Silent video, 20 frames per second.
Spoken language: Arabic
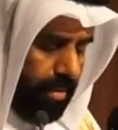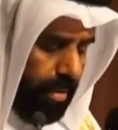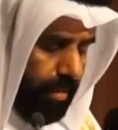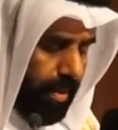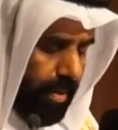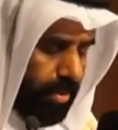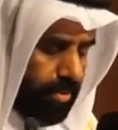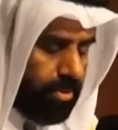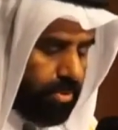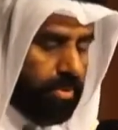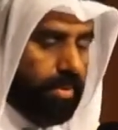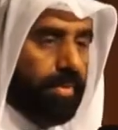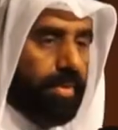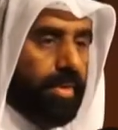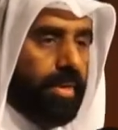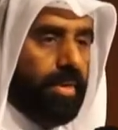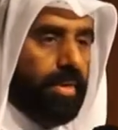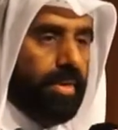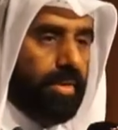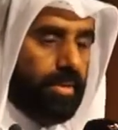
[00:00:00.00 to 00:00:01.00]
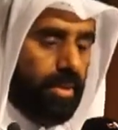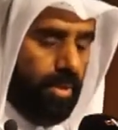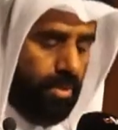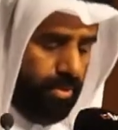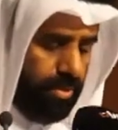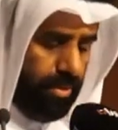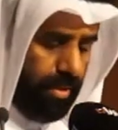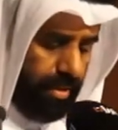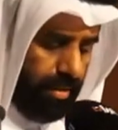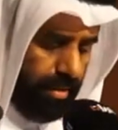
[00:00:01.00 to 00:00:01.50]
ضمان استمرارية
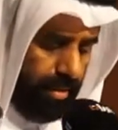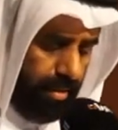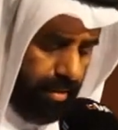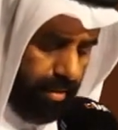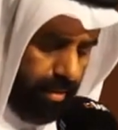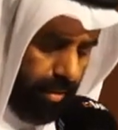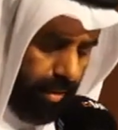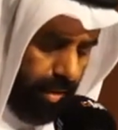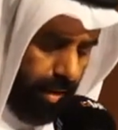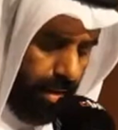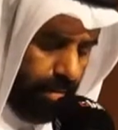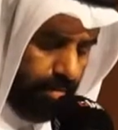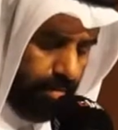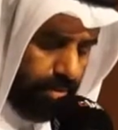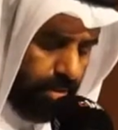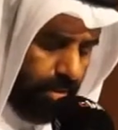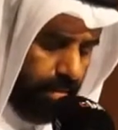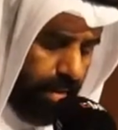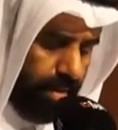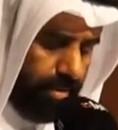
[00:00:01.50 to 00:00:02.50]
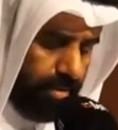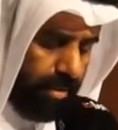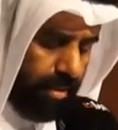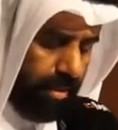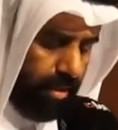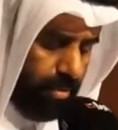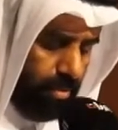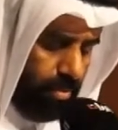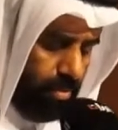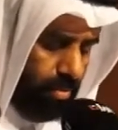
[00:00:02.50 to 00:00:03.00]
الأسر
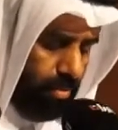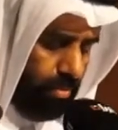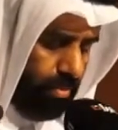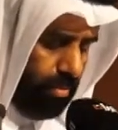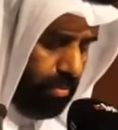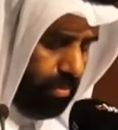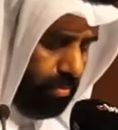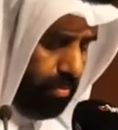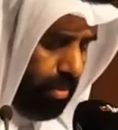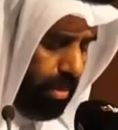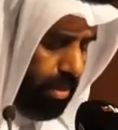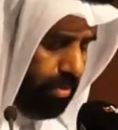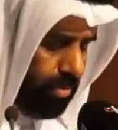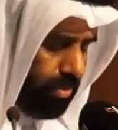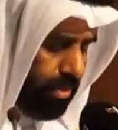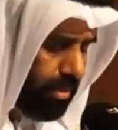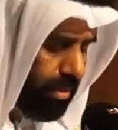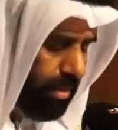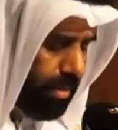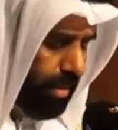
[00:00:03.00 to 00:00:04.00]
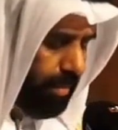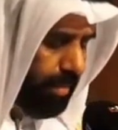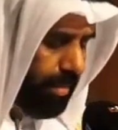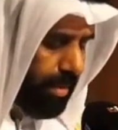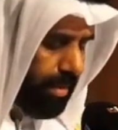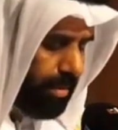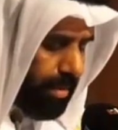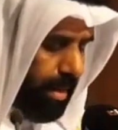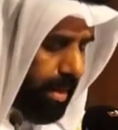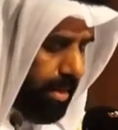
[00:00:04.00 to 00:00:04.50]
المتماسكة والأسر
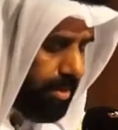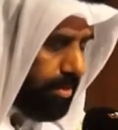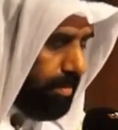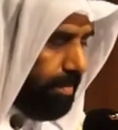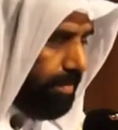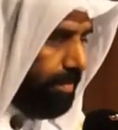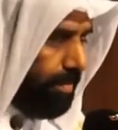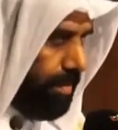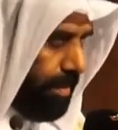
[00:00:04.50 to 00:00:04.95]
الكبيرة الحجم